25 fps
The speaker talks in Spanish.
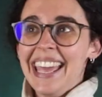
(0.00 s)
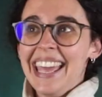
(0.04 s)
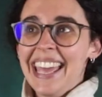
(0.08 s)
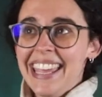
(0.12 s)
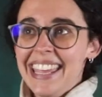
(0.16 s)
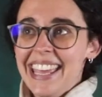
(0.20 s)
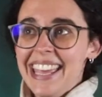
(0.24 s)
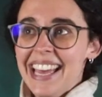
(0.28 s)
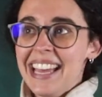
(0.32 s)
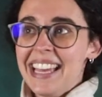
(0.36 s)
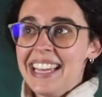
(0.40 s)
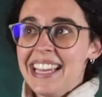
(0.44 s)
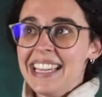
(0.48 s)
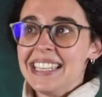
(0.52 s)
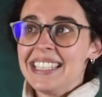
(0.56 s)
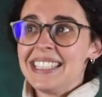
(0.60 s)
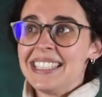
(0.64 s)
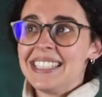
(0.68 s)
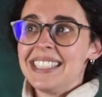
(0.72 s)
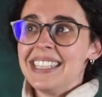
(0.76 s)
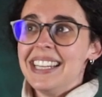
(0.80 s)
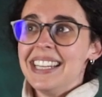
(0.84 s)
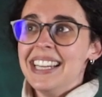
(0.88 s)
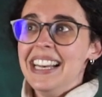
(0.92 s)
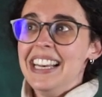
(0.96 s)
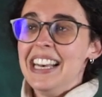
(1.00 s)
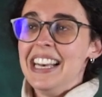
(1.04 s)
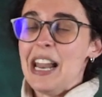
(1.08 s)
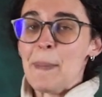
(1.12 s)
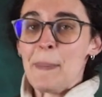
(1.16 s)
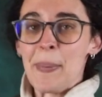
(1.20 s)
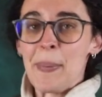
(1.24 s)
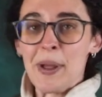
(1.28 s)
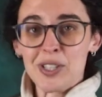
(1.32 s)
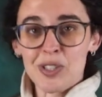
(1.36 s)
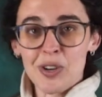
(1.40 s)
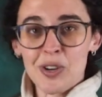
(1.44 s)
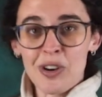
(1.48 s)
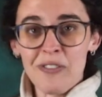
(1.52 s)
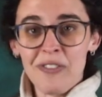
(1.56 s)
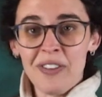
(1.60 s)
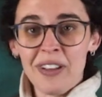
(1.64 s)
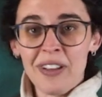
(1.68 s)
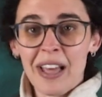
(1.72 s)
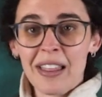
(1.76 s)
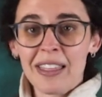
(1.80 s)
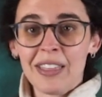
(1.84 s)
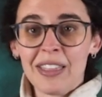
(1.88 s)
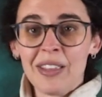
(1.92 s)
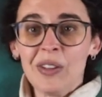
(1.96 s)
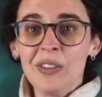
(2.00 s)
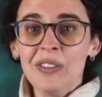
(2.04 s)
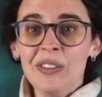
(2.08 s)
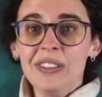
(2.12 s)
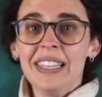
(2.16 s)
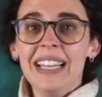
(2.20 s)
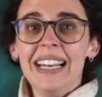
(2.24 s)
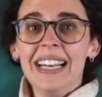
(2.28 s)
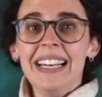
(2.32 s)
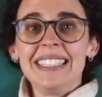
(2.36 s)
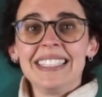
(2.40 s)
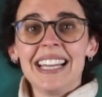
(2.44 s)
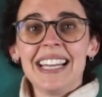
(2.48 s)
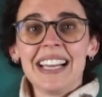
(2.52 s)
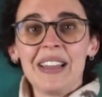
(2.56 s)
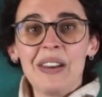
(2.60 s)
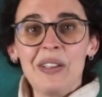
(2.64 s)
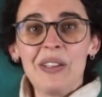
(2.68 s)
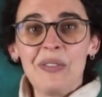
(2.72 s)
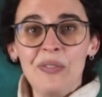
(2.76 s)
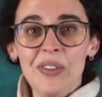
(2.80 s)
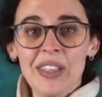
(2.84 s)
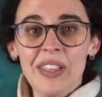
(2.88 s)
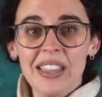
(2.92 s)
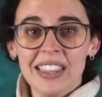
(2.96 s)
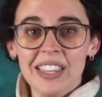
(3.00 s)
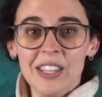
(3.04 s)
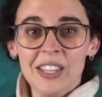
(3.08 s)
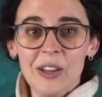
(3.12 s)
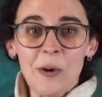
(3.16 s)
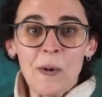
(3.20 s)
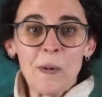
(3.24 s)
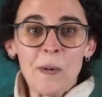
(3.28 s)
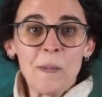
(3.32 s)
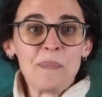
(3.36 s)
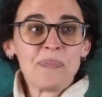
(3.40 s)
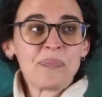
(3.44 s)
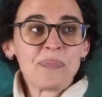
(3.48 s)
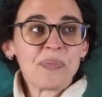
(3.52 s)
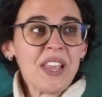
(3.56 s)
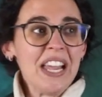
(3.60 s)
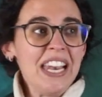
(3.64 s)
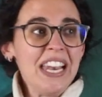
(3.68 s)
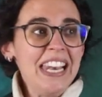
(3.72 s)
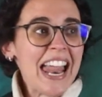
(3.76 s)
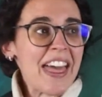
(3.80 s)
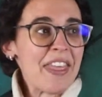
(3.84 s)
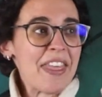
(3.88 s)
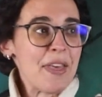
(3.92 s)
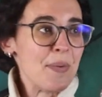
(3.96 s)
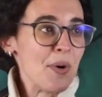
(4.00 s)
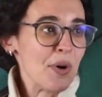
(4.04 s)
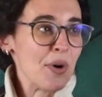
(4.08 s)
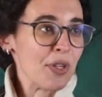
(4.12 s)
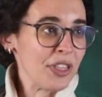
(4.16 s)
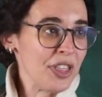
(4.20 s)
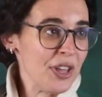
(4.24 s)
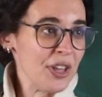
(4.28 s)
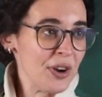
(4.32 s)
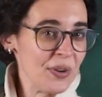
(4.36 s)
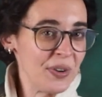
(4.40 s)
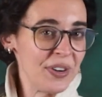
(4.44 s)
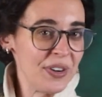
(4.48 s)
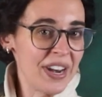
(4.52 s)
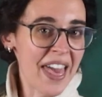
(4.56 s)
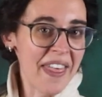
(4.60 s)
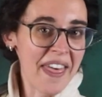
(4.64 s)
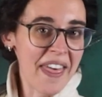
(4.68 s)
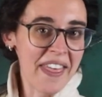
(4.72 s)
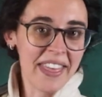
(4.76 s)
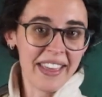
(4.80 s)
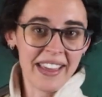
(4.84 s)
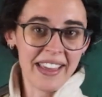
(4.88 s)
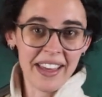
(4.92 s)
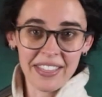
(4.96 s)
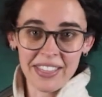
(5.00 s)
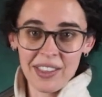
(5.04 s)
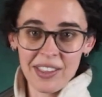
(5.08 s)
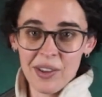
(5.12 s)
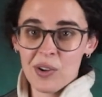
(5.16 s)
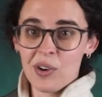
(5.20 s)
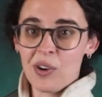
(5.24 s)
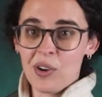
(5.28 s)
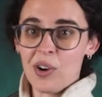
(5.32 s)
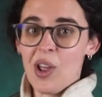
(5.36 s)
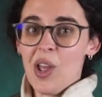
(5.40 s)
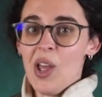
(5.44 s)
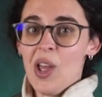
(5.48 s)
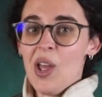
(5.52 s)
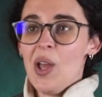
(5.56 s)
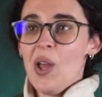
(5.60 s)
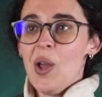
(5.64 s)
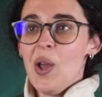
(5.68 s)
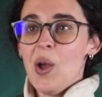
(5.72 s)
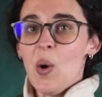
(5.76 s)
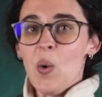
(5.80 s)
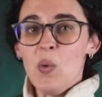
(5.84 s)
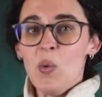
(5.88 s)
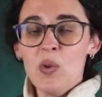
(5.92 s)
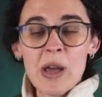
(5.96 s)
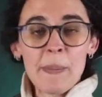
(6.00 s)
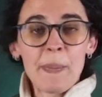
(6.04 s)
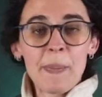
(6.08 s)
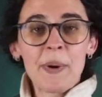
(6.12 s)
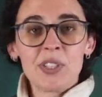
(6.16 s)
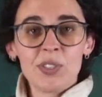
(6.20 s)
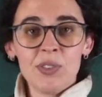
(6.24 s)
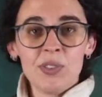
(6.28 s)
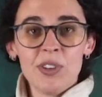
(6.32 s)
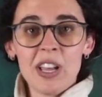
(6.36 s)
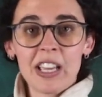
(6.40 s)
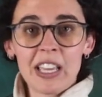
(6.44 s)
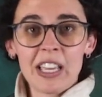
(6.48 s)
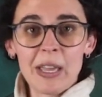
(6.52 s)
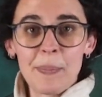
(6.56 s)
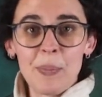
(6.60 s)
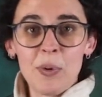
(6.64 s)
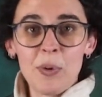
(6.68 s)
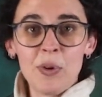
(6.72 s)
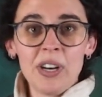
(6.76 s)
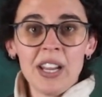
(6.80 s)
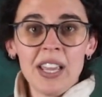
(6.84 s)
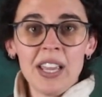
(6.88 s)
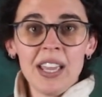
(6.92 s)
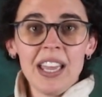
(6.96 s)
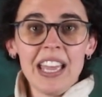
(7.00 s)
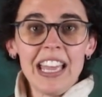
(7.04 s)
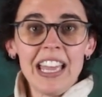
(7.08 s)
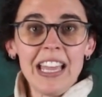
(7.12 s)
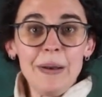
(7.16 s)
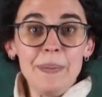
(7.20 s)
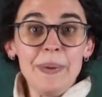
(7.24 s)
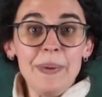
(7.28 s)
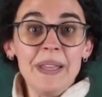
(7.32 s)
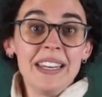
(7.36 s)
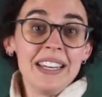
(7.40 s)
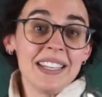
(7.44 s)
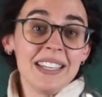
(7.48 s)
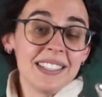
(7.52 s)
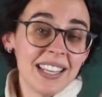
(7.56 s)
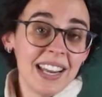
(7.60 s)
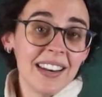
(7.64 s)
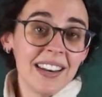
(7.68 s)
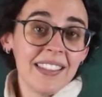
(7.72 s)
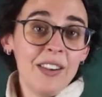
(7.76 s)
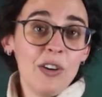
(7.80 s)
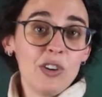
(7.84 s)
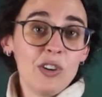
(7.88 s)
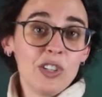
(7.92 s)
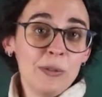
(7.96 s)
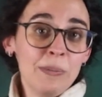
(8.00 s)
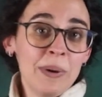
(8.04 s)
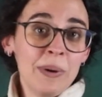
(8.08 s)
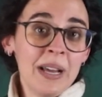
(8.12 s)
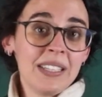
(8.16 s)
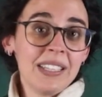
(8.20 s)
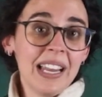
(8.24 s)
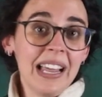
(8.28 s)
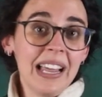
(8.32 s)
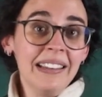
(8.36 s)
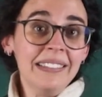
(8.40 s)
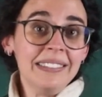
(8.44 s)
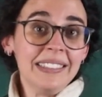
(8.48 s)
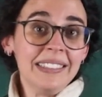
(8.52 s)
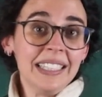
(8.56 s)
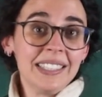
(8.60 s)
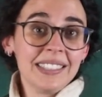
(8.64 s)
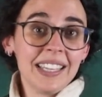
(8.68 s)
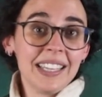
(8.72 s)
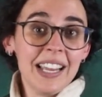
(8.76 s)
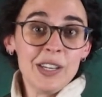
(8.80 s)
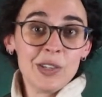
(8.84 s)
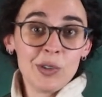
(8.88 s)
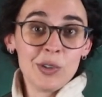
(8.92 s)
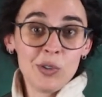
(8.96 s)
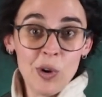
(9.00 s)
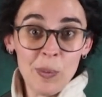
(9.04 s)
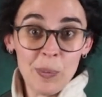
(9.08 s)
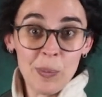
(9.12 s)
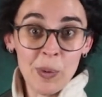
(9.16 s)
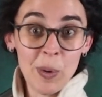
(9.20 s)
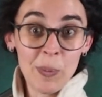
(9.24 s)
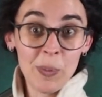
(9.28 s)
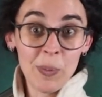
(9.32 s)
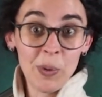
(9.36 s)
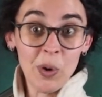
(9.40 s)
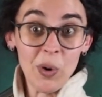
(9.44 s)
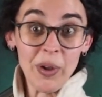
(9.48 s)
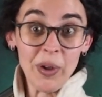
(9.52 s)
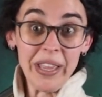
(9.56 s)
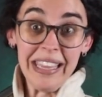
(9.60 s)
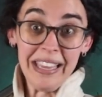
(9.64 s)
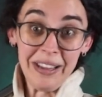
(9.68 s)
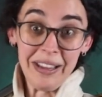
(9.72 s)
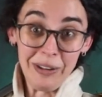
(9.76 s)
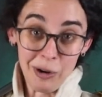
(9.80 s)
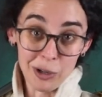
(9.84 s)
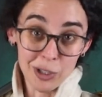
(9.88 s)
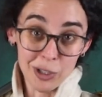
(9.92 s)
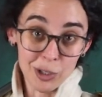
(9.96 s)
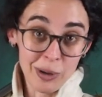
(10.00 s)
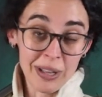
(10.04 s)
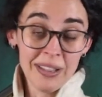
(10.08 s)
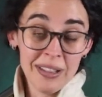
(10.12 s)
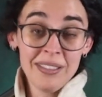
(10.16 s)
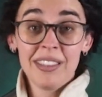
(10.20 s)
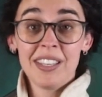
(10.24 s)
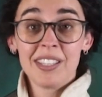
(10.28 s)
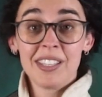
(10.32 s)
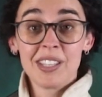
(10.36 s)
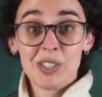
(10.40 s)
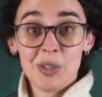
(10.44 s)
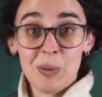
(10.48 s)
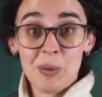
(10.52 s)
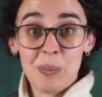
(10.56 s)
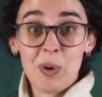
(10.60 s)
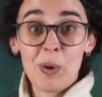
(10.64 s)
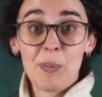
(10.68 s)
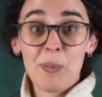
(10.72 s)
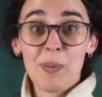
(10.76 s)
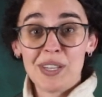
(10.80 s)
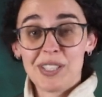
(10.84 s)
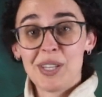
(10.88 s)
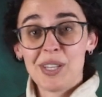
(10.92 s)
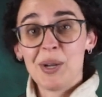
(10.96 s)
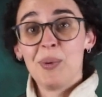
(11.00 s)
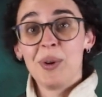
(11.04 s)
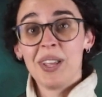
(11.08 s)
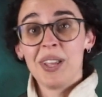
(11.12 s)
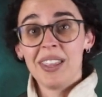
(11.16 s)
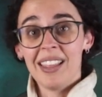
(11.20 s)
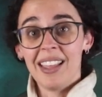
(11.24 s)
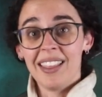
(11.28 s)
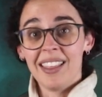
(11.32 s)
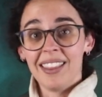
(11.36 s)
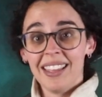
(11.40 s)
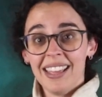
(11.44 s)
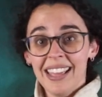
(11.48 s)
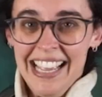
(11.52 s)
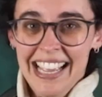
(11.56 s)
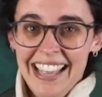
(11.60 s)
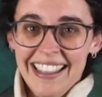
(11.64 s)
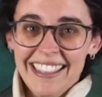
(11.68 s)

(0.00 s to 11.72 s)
Ella es la personificación del sacrificio, la devoción, la dedicación. Una persona que pone el bienestar de los demás antes que el suyo propio, incluso antes que su propia seguridad.